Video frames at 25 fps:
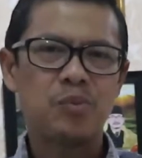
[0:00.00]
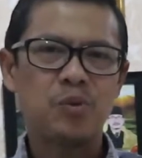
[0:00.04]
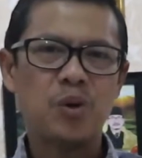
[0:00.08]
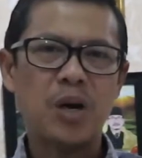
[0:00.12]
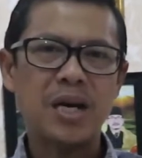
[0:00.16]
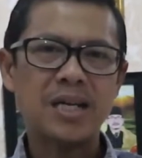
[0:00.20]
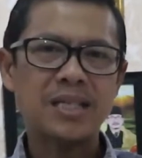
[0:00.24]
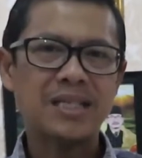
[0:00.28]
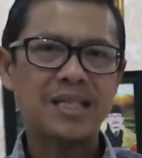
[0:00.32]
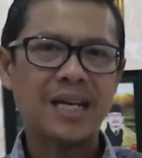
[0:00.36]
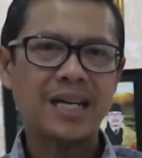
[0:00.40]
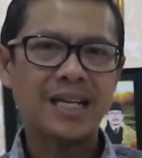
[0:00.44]

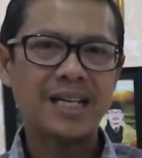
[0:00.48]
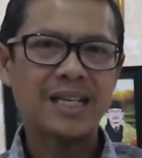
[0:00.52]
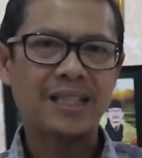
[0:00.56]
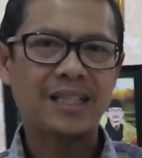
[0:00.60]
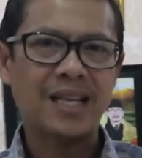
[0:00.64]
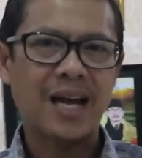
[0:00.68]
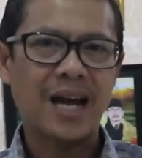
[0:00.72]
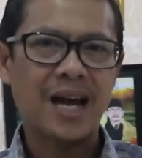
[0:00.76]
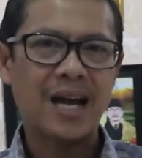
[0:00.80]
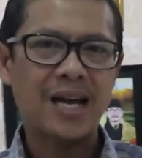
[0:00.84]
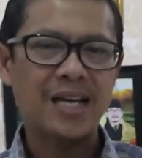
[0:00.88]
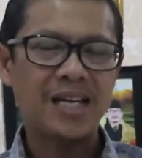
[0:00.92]
puasa
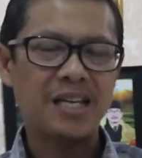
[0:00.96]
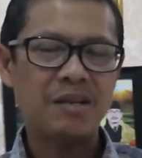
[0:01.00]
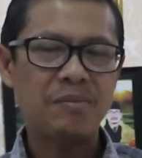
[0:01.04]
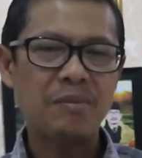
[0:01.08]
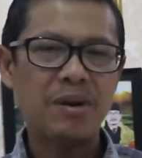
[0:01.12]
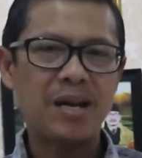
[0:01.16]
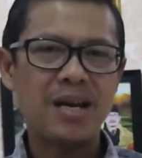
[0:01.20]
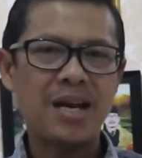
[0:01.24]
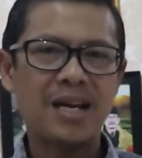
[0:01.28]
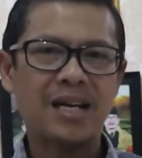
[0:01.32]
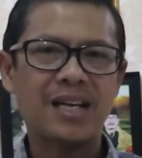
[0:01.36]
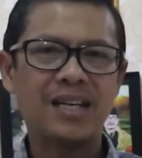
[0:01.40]
kita,
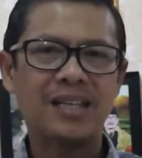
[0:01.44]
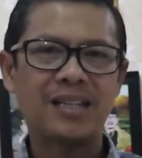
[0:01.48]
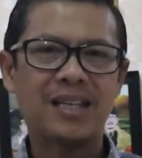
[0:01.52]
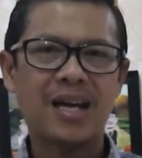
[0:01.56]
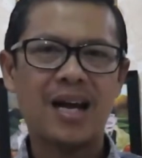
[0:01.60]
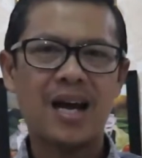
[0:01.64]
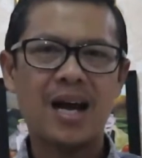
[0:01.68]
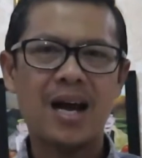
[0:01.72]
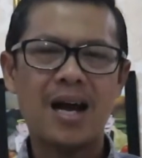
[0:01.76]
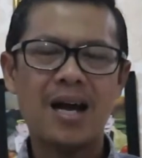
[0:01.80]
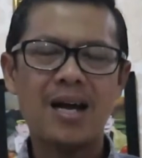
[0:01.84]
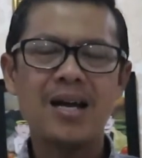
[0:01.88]
ibadah
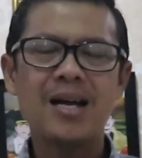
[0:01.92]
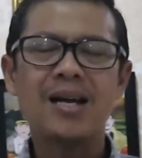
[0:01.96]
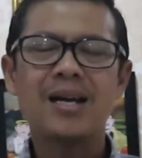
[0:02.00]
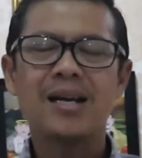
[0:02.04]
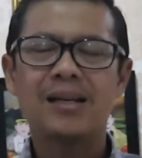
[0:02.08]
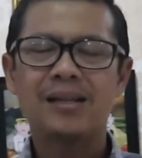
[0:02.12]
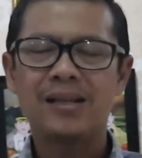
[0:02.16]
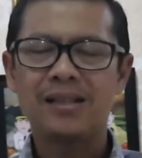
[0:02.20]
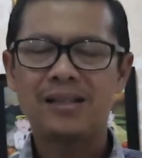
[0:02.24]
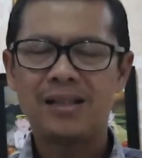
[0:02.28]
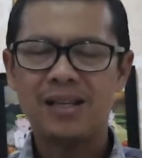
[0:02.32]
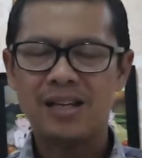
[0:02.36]
kita
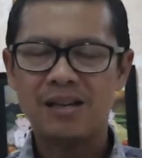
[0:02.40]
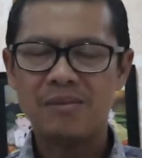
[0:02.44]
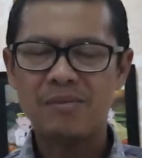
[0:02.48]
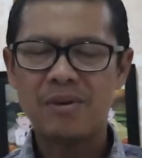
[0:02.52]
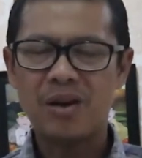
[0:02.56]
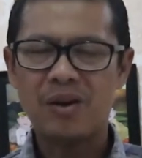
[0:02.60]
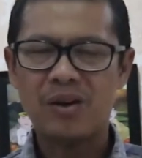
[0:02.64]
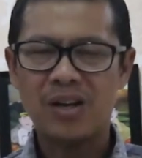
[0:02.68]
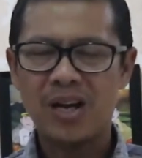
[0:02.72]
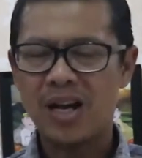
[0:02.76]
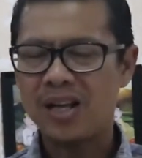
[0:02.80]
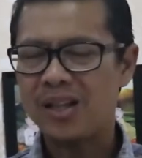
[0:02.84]

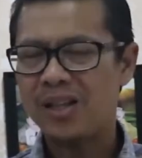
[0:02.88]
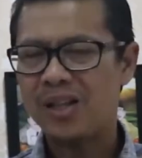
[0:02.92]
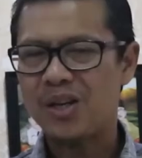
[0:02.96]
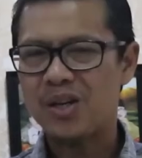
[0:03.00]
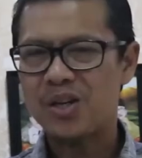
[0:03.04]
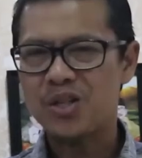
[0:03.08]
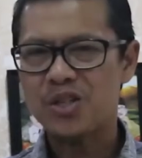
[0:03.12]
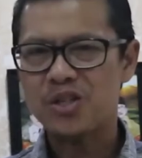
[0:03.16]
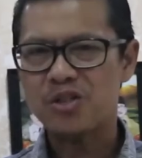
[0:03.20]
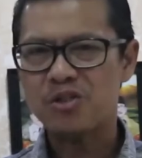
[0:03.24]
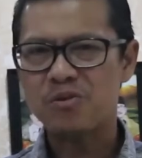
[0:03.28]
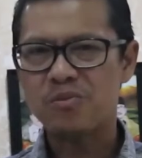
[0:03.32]
diterima oleh
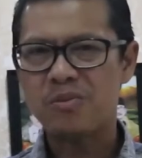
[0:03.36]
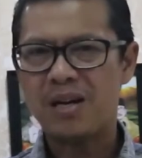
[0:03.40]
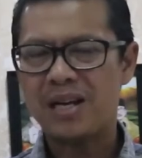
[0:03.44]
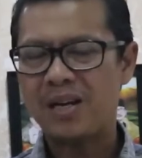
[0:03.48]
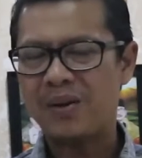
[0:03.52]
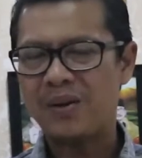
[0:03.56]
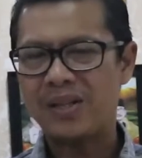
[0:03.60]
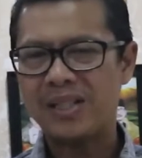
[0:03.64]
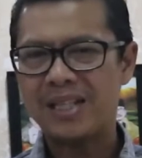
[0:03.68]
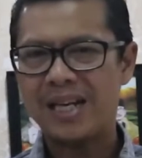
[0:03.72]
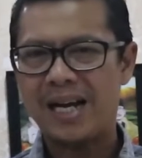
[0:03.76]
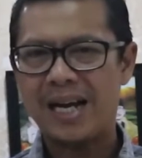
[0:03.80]
Allah
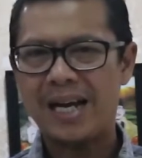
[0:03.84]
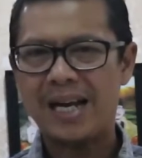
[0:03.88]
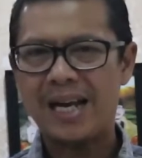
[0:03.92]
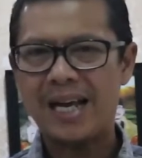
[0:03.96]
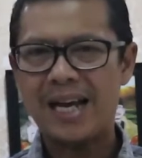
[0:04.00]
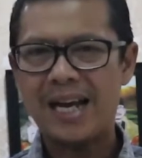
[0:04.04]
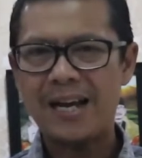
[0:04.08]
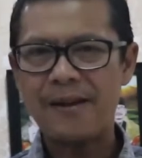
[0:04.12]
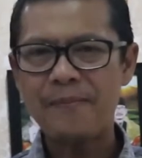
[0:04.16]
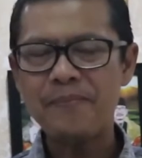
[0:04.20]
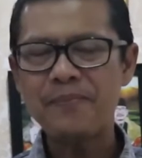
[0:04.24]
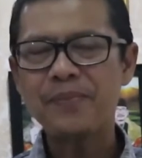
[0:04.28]
Subhanahu wa
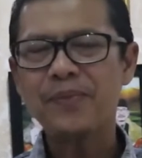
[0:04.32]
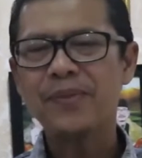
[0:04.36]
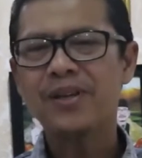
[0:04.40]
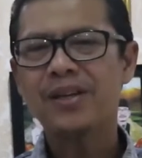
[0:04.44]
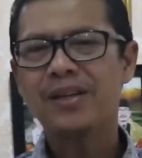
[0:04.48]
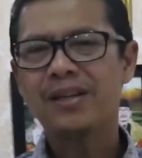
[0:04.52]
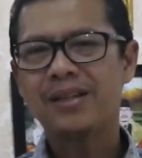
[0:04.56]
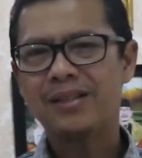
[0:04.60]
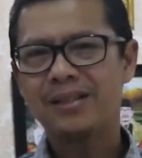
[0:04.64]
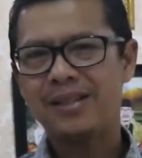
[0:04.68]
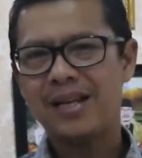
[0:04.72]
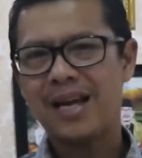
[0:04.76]
taala
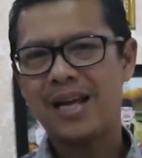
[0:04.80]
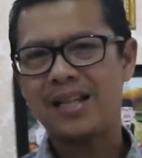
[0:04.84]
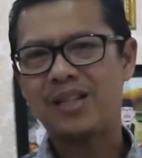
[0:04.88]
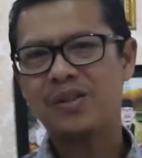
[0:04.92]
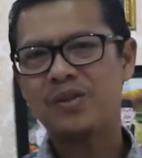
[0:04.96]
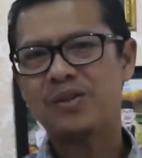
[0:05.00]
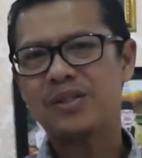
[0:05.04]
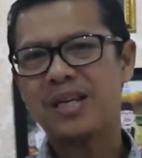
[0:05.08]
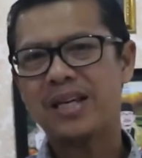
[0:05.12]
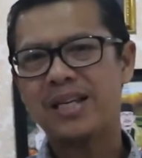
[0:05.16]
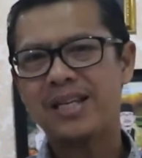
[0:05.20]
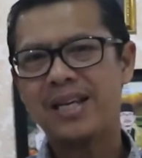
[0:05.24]
dan
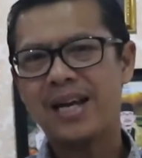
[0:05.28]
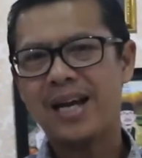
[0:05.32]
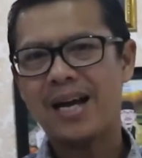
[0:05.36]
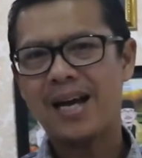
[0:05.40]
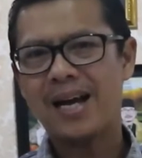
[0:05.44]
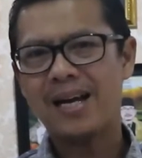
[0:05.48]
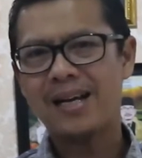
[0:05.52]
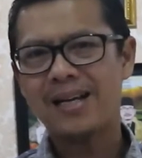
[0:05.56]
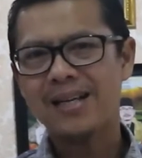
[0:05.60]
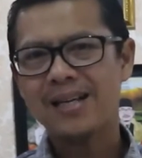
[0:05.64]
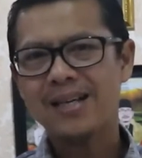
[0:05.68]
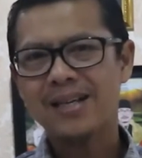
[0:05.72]
tentu
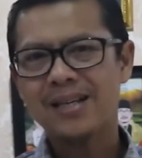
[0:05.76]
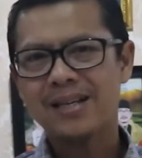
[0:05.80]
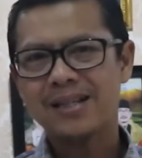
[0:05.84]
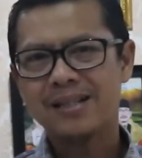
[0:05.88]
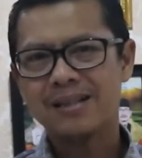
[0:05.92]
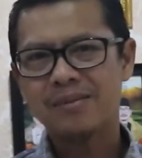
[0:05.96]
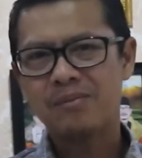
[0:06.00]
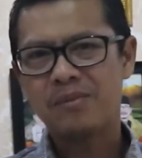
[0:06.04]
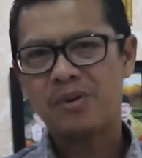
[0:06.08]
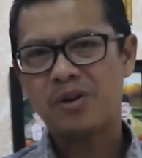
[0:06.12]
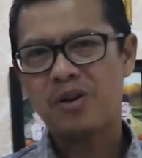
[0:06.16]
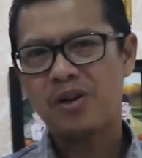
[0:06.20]
saja
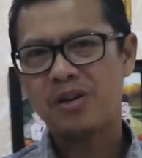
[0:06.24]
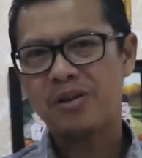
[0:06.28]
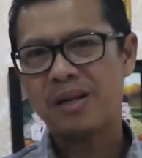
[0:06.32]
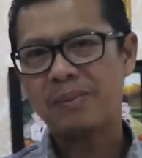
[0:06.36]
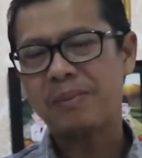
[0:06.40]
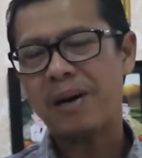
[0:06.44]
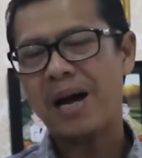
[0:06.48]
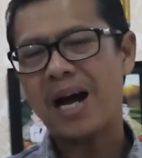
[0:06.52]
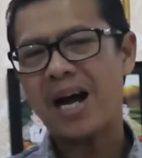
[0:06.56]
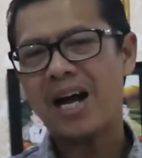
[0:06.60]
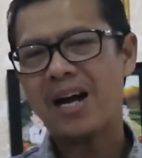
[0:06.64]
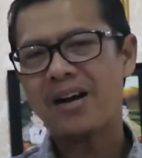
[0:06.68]

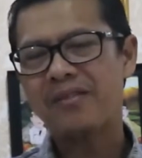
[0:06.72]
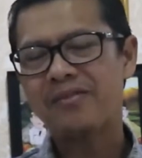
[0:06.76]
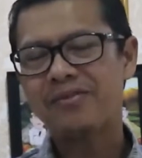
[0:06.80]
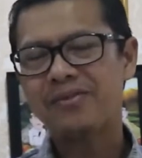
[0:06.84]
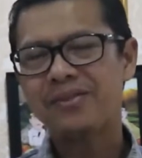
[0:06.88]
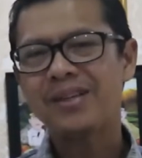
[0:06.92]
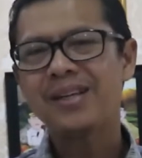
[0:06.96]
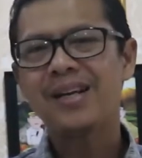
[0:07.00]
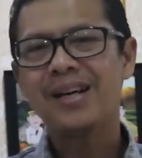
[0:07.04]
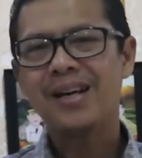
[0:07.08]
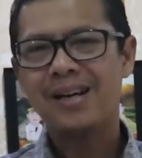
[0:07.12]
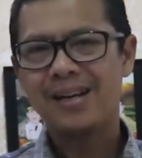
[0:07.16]
mohon
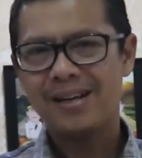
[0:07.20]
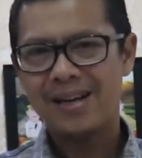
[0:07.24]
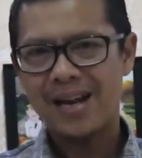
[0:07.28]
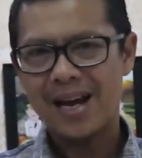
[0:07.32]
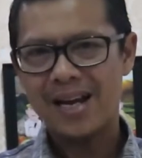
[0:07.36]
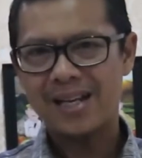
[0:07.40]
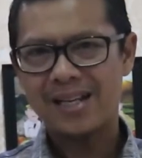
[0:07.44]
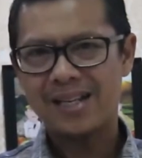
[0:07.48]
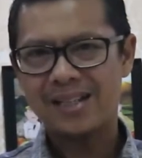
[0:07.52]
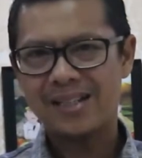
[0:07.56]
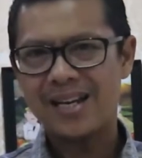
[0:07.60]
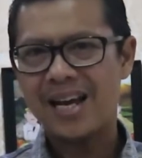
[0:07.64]
maaf
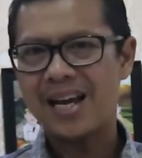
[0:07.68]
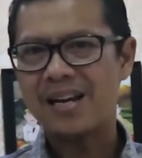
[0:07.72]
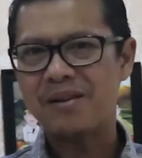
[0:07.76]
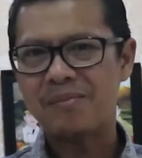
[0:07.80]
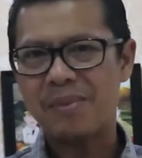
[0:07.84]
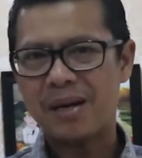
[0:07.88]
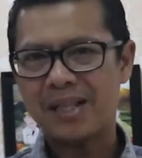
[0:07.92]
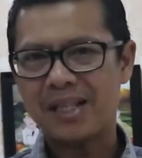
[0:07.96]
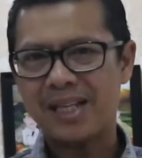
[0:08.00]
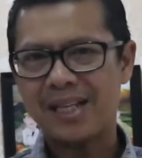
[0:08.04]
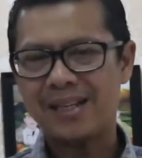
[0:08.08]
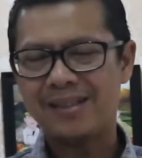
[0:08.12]
lahir
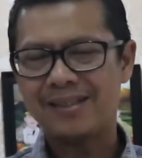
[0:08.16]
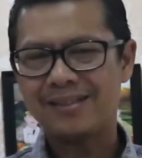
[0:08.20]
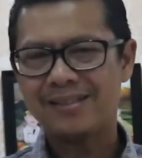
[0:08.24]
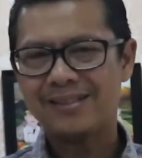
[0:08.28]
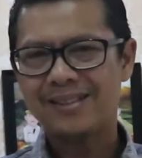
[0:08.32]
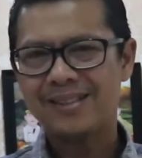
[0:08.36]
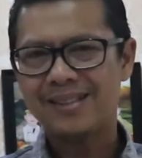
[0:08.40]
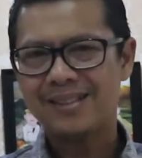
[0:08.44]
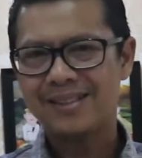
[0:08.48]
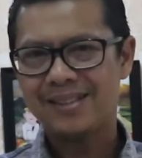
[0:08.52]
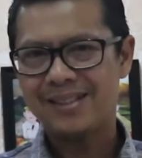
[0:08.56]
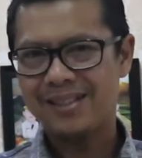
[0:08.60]
dan batin
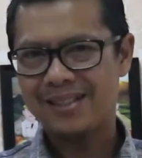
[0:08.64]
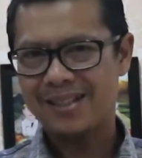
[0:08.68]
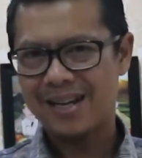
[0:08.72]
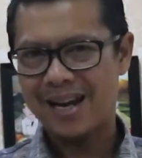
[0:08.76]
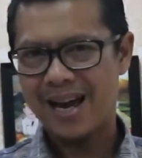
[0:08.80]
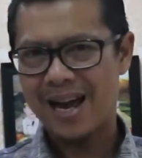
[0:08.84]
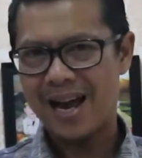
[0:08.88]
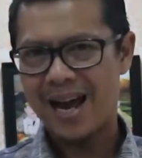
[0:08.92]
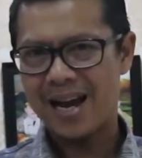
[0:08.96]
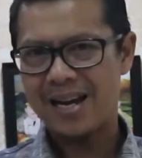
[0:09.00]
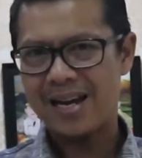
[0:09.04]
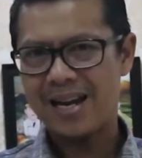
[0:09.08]

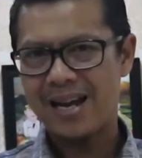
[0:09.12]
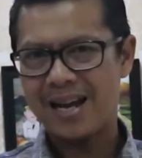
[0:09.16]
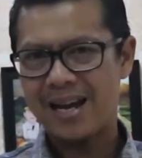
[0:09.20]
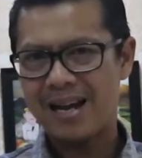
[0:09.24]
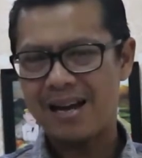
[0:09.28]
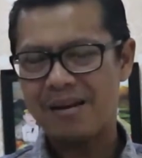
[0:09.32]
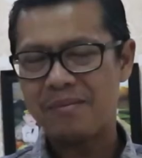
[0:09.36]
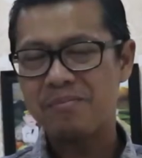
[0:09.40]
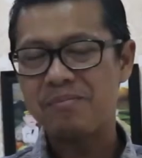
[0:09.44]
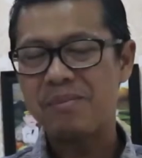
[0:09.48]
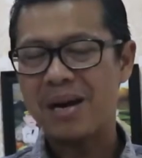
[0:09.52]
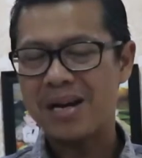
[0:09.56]
jika
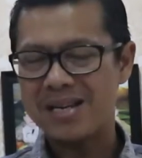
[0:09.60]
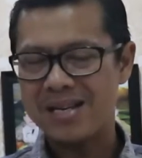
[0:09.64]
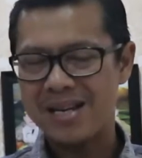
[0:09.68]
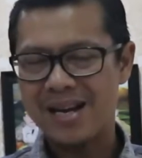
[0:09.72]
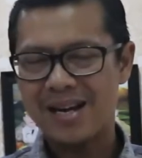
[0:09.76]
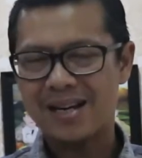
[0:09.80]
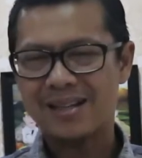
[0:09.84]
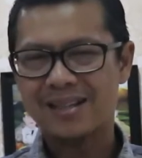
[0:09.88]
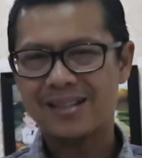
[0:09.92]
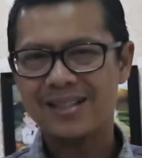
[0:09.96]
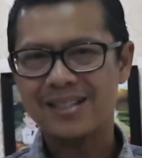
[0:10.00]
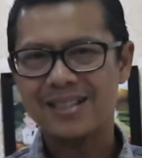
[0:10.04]
ada
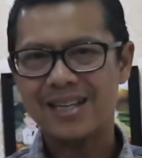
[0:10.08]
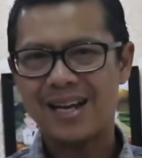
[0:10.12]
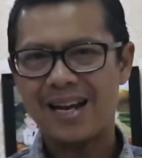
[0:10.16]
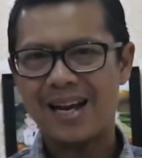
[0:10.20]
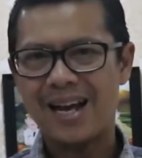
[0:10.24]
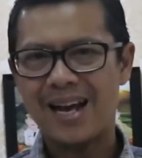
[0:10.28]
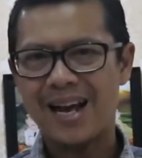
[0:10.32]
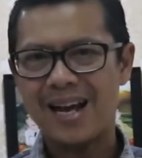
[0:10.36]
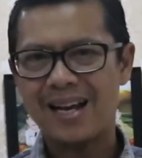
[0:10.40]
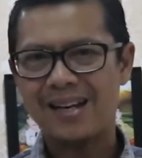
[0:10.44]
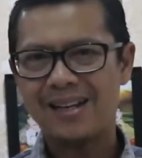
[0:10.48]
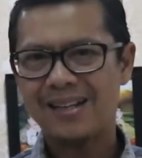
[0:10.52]
banyak
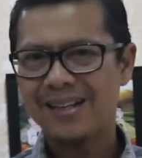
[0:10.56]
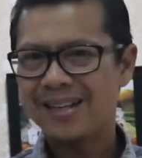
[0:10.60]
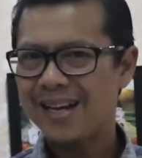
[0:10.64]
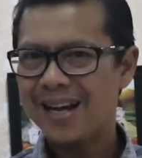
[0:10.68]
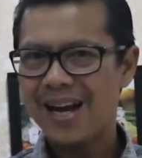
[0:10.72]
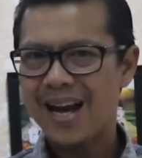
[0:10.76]
kesalahan.